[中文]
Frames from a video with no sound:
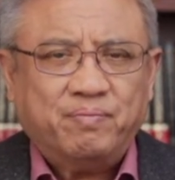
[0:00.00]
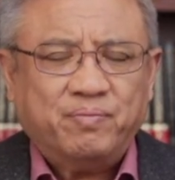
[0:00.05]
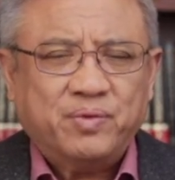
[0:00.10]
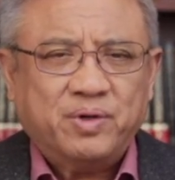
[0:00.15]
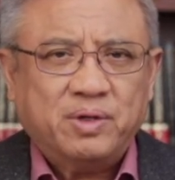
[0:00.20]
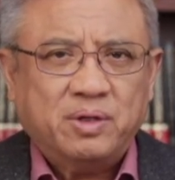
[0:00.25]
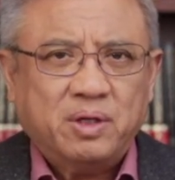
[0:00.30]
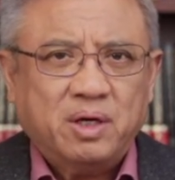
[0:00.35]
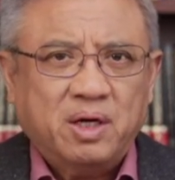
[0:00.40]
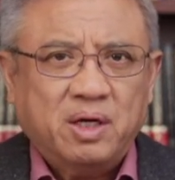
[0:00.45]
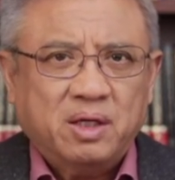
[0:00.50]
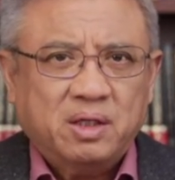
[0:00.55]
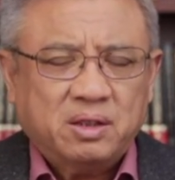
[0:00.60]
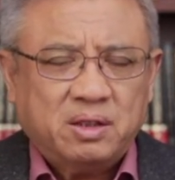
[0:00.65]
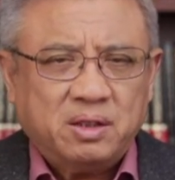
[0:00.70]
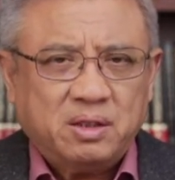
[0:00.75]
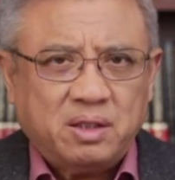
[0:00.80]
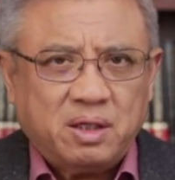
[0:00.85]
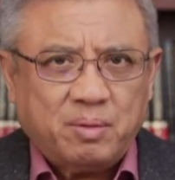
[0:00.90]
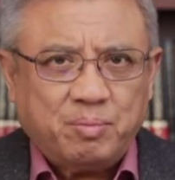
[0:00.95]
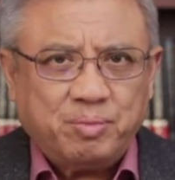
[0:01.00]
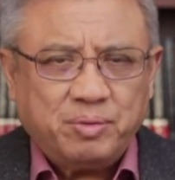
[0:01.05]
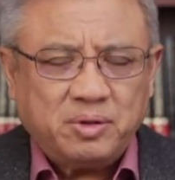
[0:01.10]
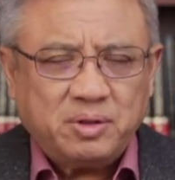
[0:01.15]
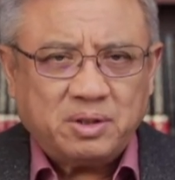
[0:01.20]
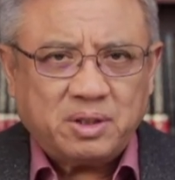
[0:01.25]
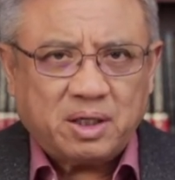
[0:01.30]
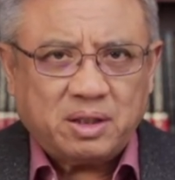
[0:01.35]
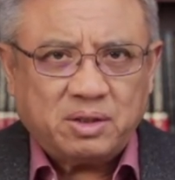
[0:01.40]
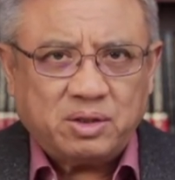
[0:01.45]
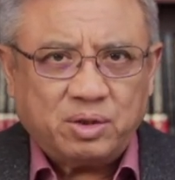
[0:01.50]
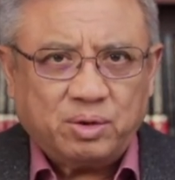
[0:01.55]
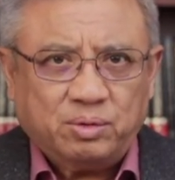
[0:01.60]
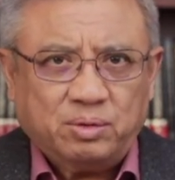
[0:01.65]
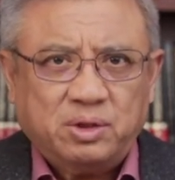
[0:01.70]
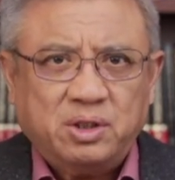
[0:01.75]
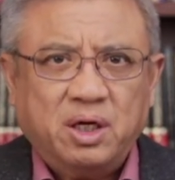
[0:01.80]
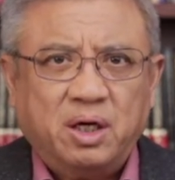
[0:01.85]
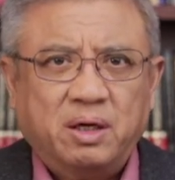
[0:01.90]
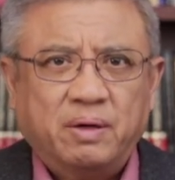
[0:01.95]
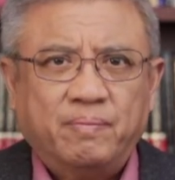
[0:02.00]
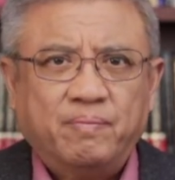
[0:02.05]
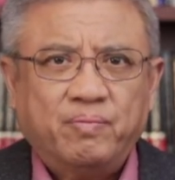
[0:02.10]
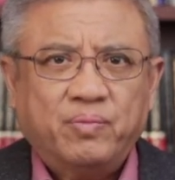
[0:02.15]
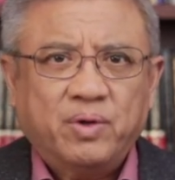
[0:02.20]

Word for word: 就是世界不是在走向